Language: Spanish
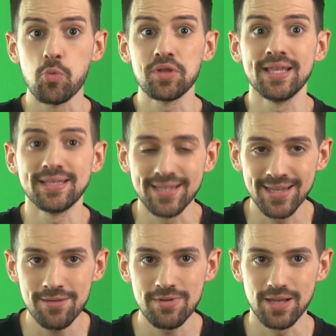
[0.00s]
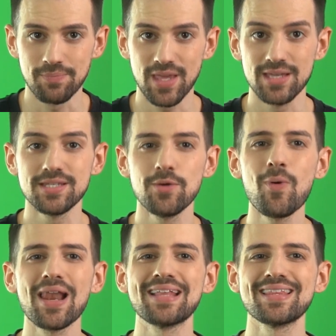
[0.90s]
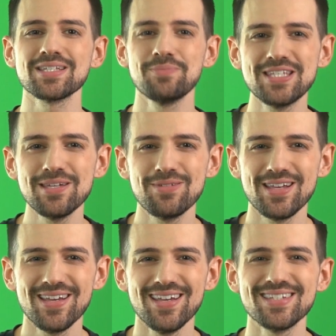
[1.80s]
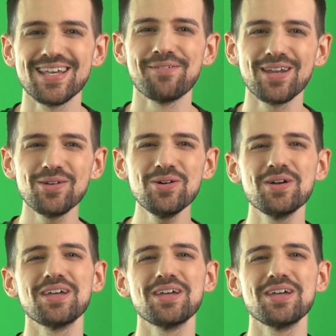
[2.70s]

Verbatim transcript: como indetectable es igual a intransmisible, saberlo